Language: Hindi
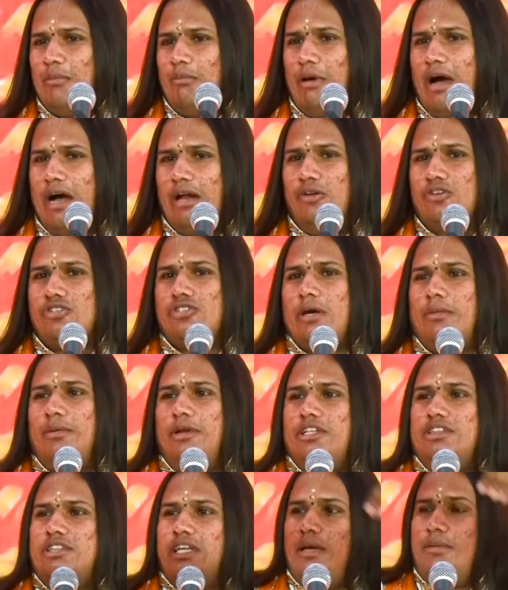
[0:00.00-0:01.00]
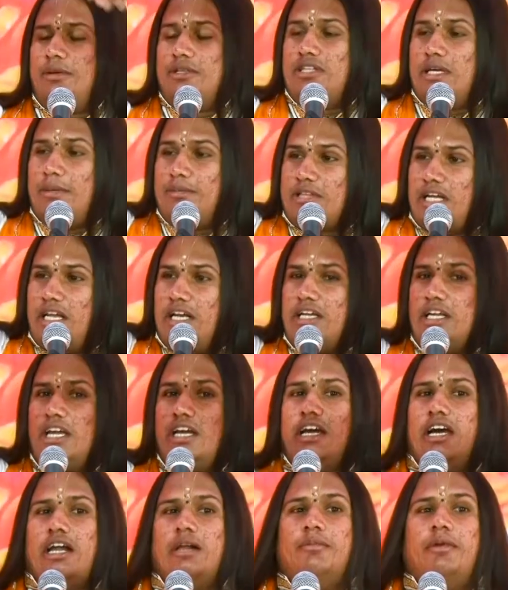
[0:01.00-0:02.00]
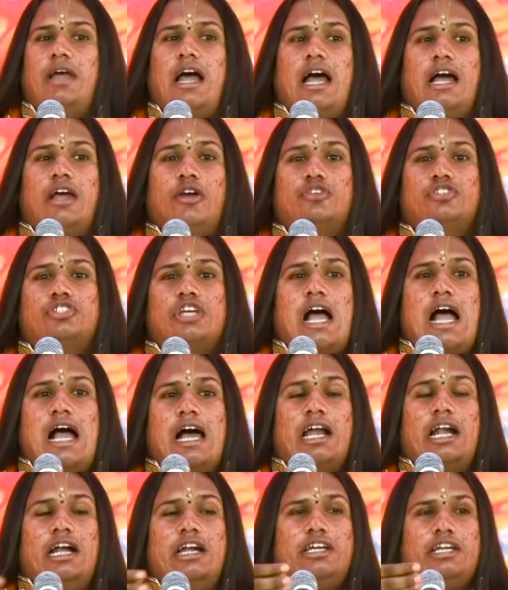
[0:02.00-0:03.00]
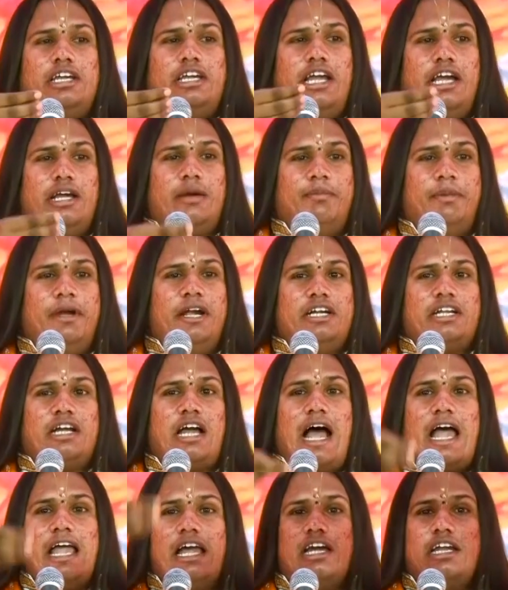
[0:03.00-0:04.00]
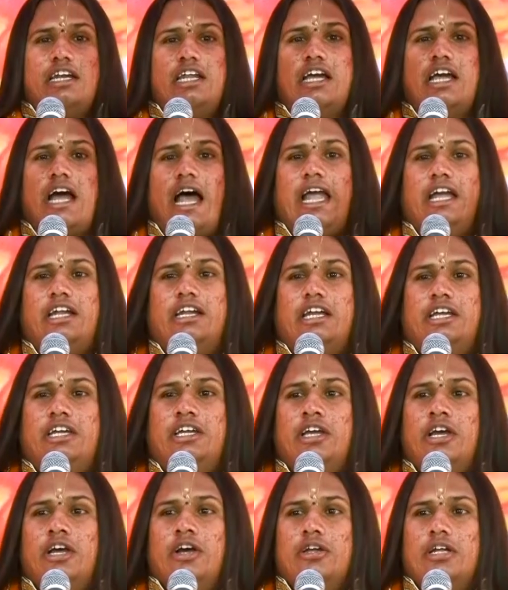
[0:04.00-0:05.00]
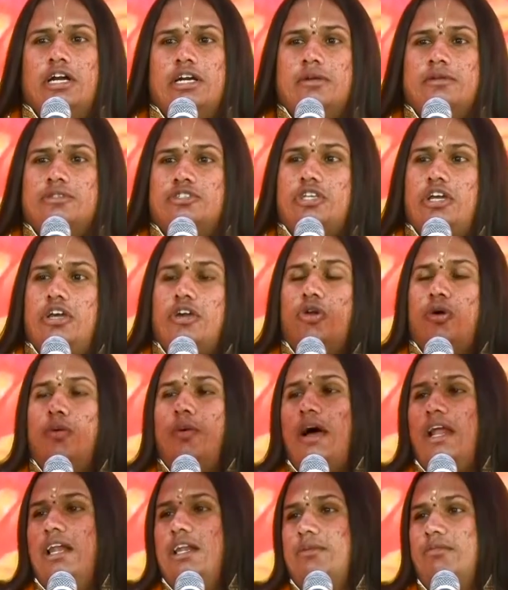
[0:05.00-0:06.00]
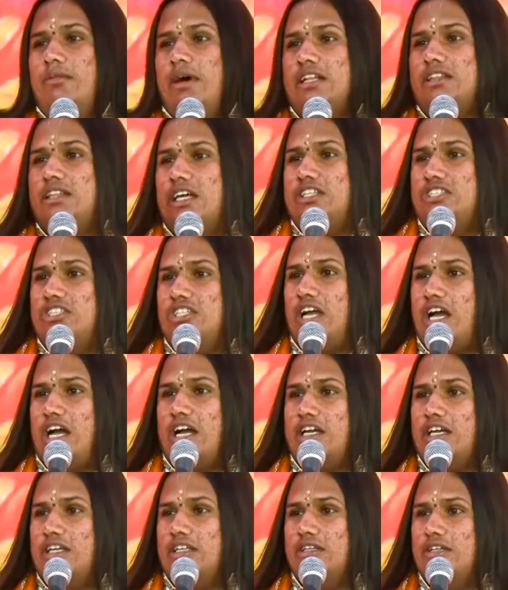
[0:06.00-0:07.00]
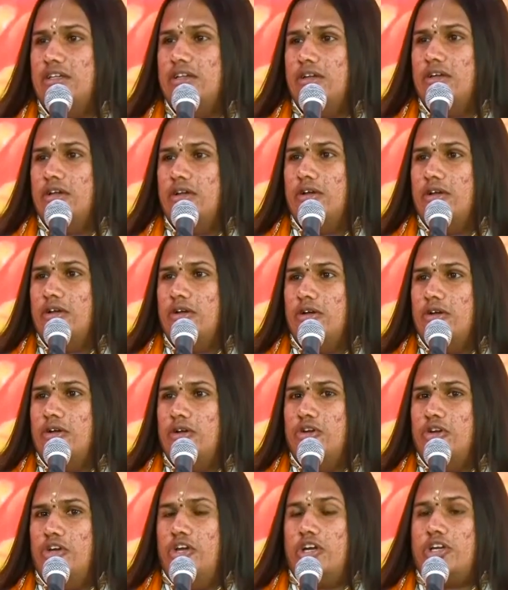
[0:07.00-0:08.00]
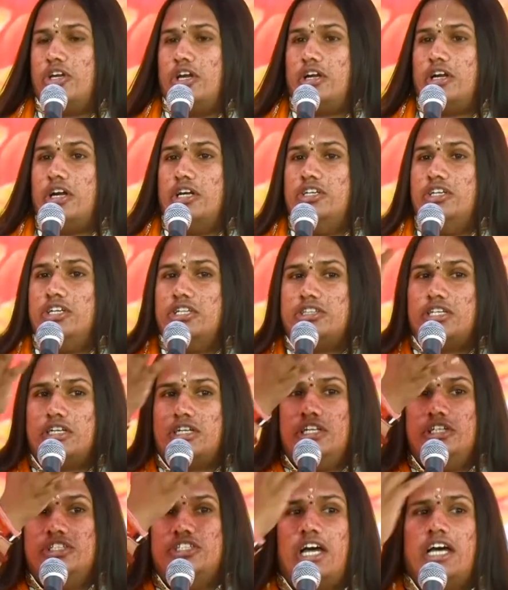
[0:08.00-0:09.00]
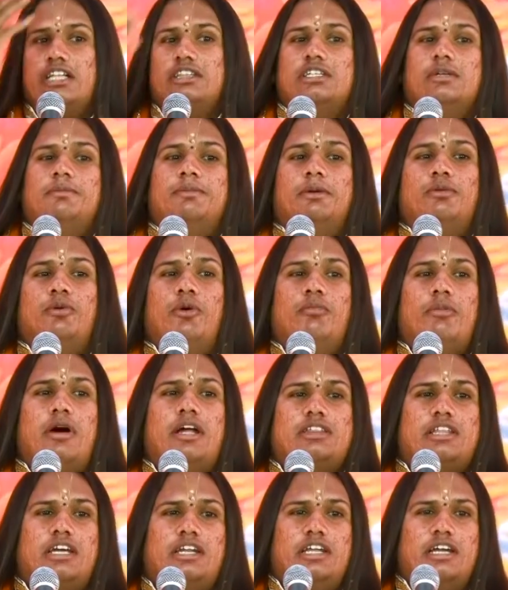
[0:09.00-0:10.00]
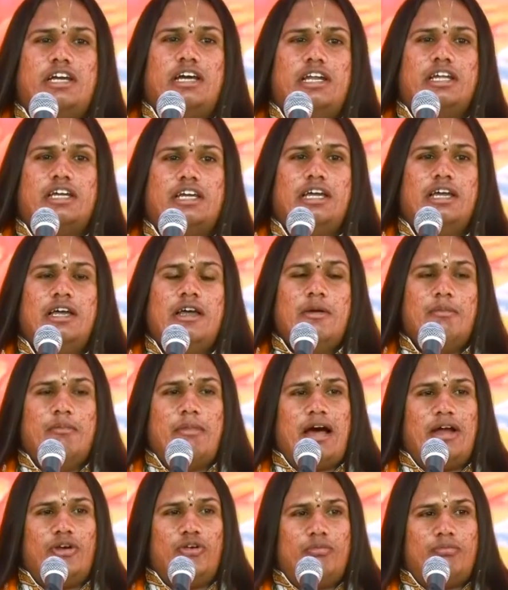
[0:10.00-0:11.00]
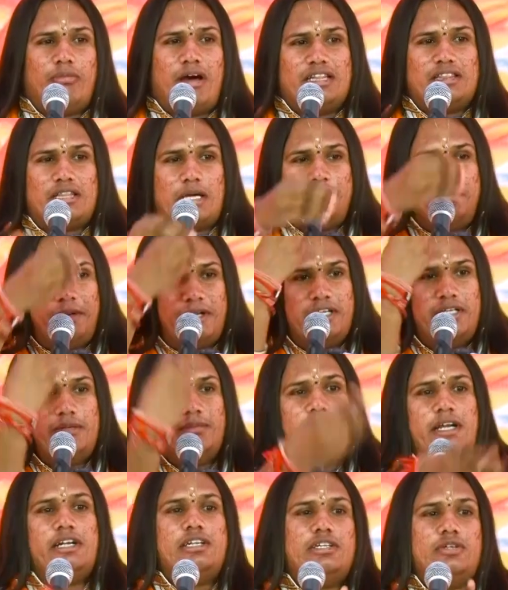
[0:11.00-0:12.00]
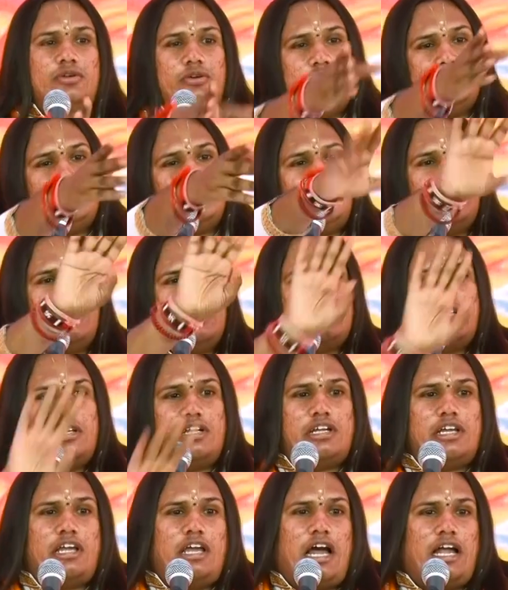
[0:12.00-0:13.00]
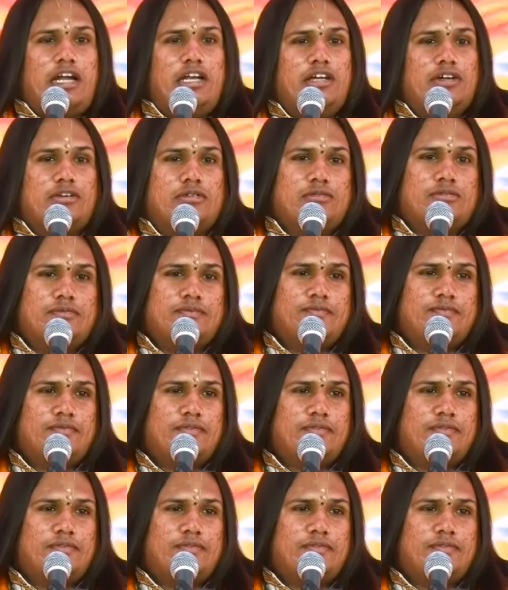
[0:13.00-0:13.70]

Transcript: मानो सबरी देवी देवता इनके घर में आ गए जागरण की एक भेंट गायक ने गाई नहीं हेट शेरों वाली माता जी आ गई एक एक घंटे तक नहीं जाती फिर वो माता निकल के मानो माता फ्री बैठी हो इसी के सिर के आने को